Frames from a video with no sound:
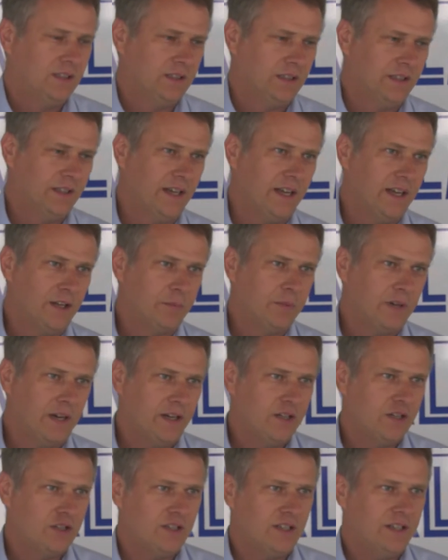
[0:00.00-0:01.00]
in
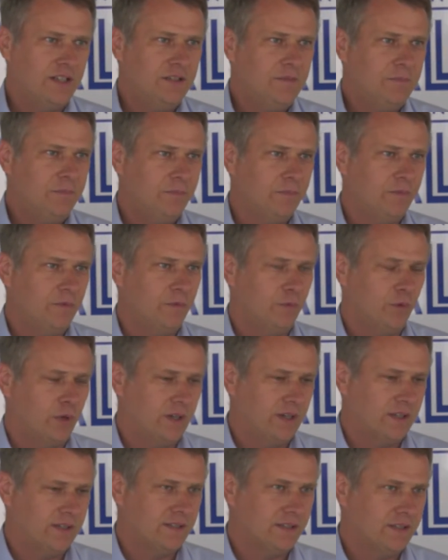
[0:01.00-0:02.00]
Ehrenbreitstein, wo
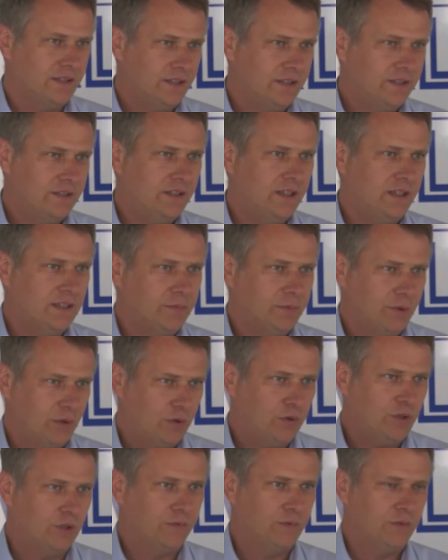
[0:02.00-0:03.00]
er residierte als
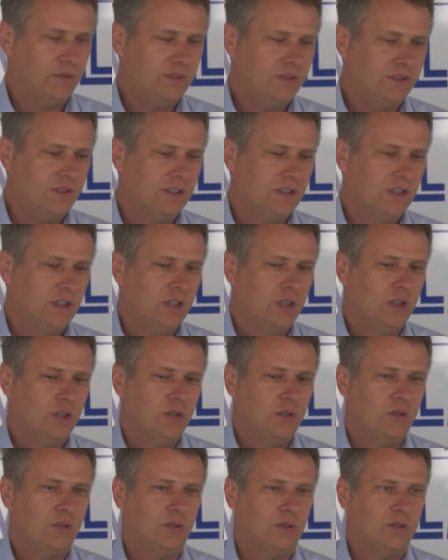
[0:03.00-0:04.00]
barocker Fürst.
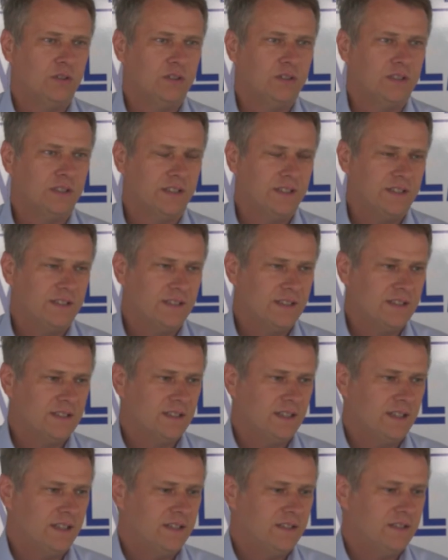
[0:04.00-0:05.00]
Und in dieser
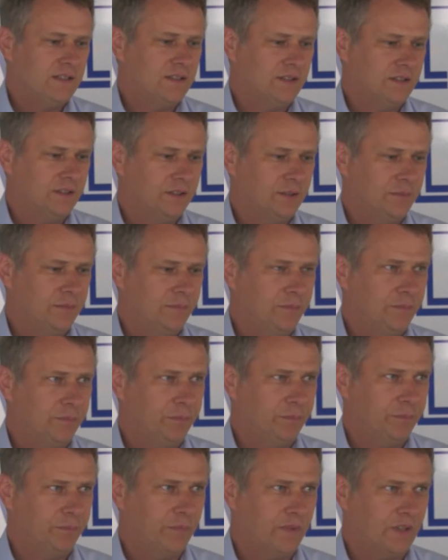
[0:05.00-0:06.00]
Zeit ähm,
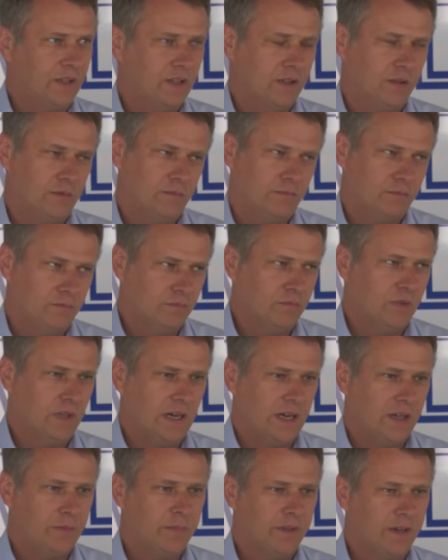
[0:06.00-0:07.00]

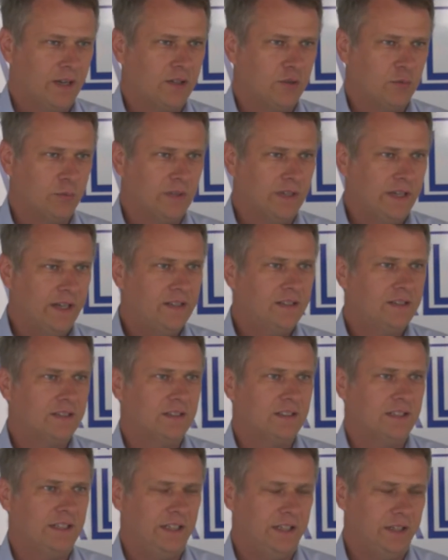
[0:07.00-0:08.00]
hat man halt
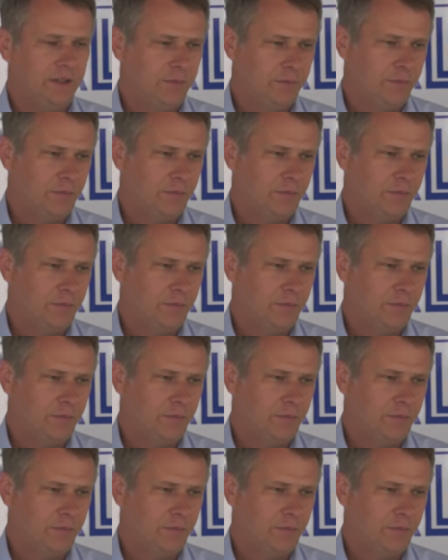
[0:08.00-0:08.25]
überlegt, die